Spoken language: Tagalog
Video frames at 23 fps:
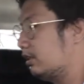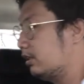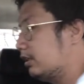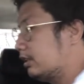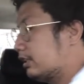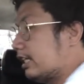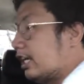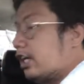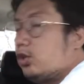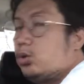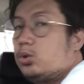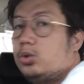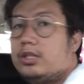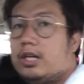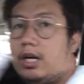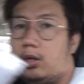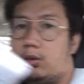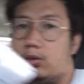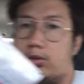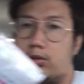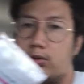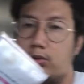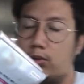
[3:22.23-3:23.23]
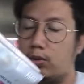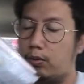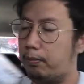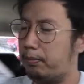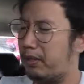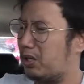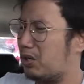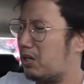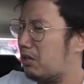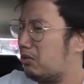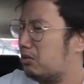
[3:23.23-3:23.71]
Sa Etude House to.
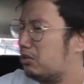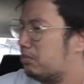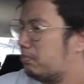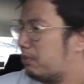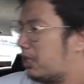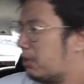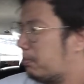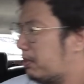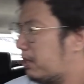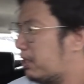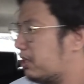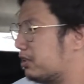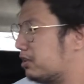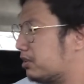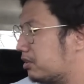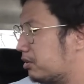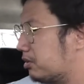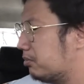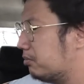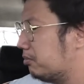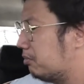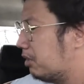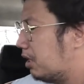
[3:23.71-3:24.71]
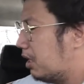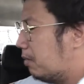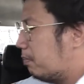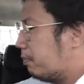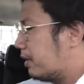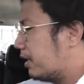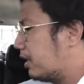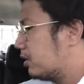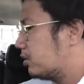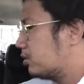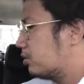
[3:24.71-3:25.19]
Pero halos pare-parehas yung mga
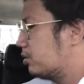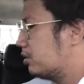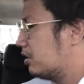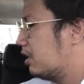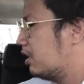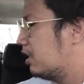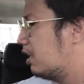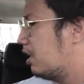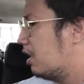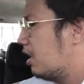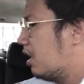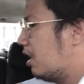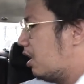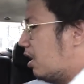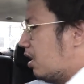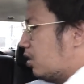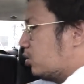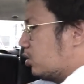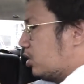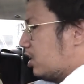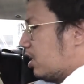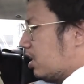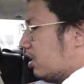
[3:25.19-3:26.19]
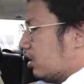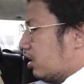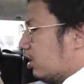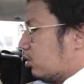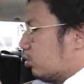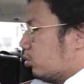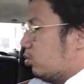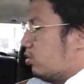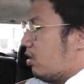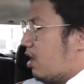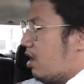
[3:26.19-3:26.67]
presyo nila. Actually, ang
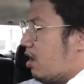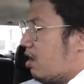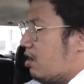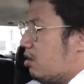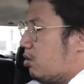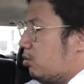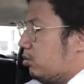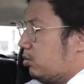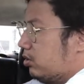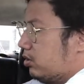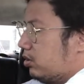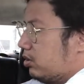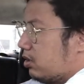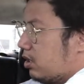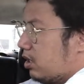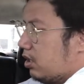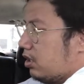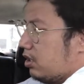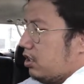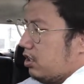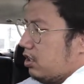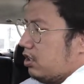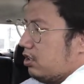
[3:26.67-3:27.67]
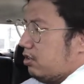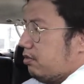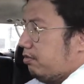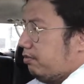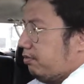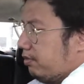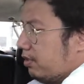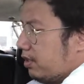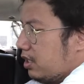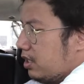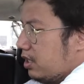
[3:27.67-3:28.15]
Etude House, ang
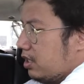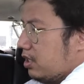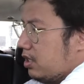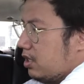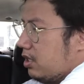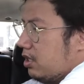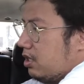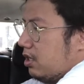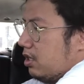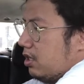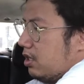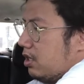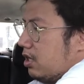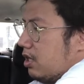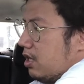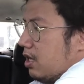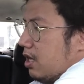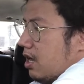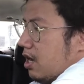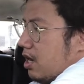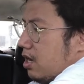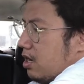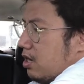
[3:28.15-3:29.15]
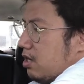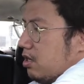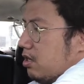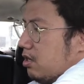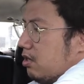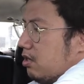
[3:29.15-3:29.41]
Innisfree, ang